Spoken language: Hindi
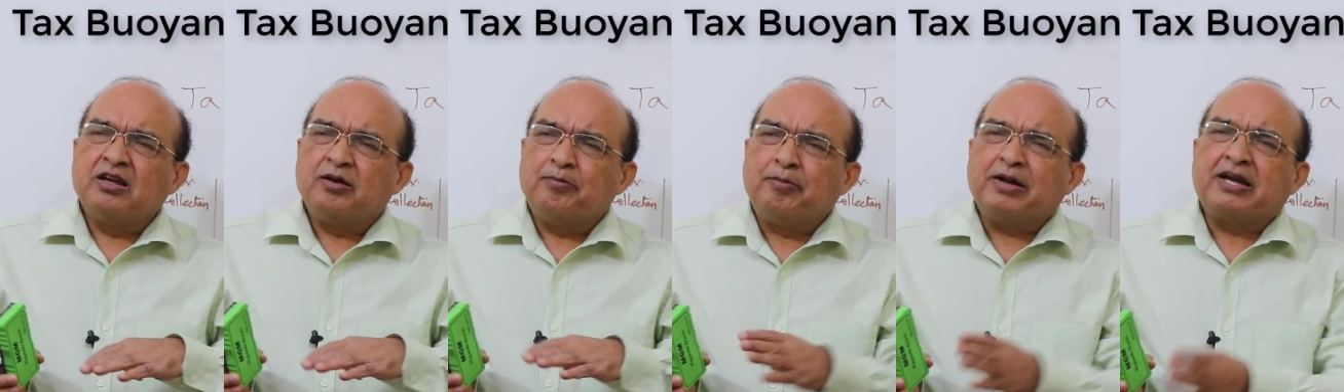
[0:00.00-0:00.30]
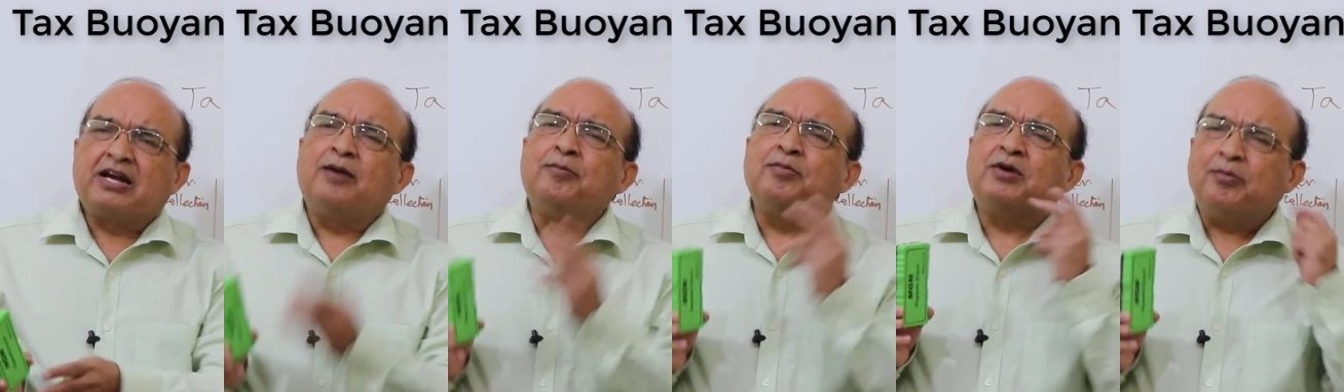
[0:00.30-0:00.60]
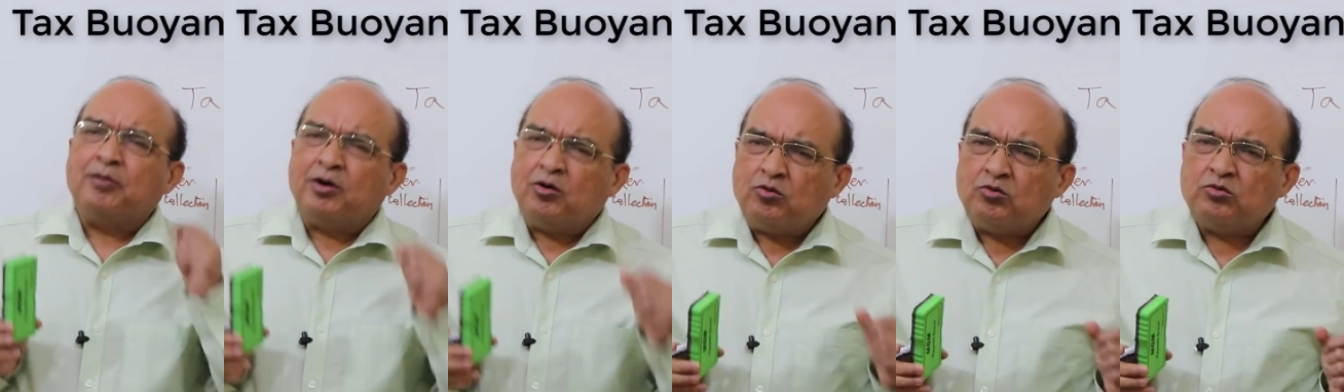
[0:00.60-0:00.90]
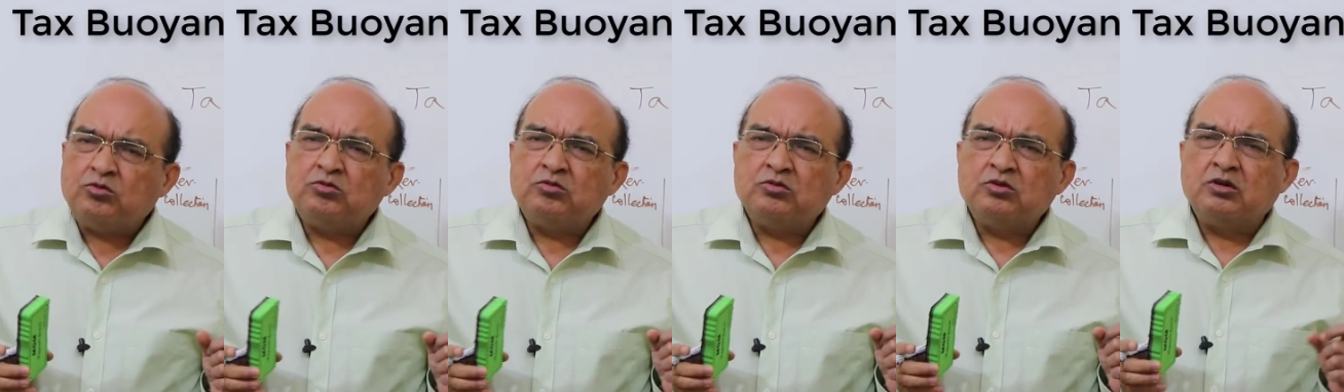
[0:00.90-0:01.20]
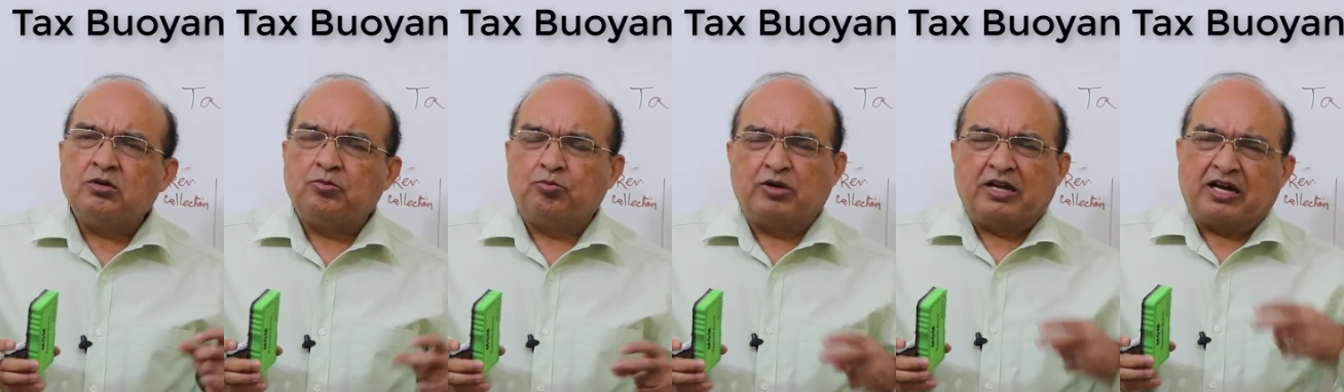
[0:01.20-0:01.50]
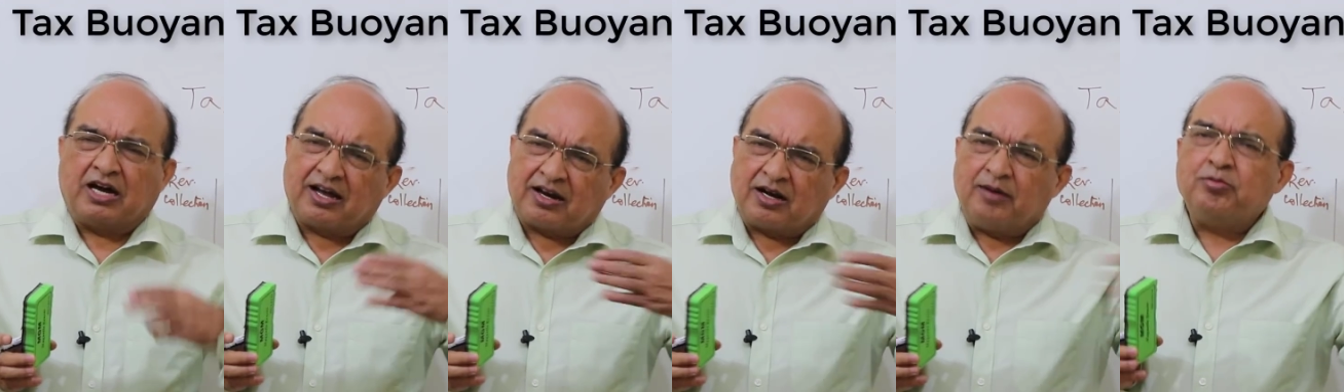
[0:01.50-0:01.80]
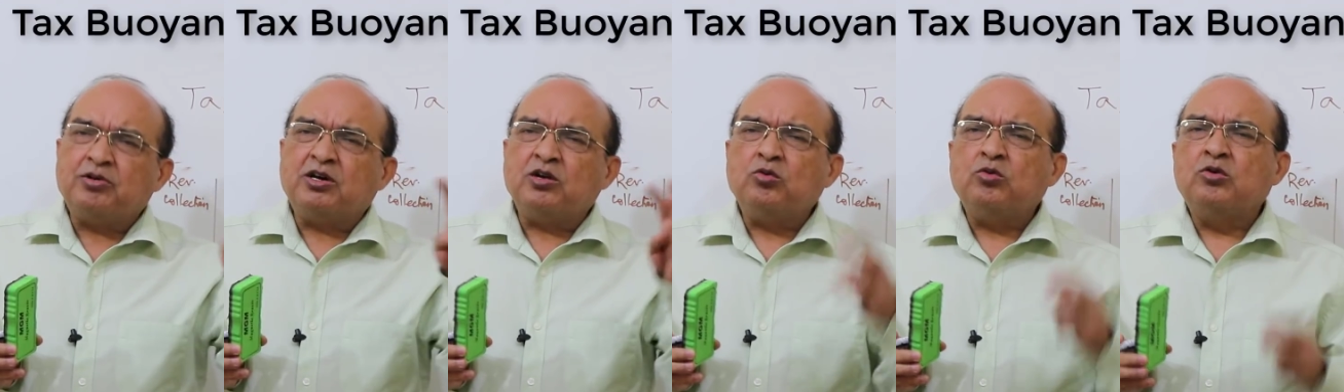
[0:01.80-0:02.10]
मैं कम कमाऊं मैं आराम
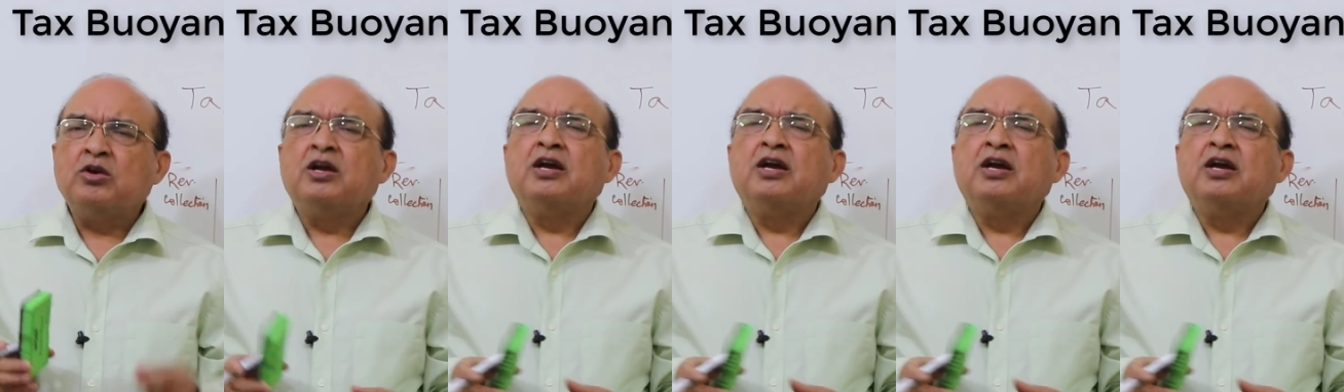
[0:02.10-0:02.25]
करूं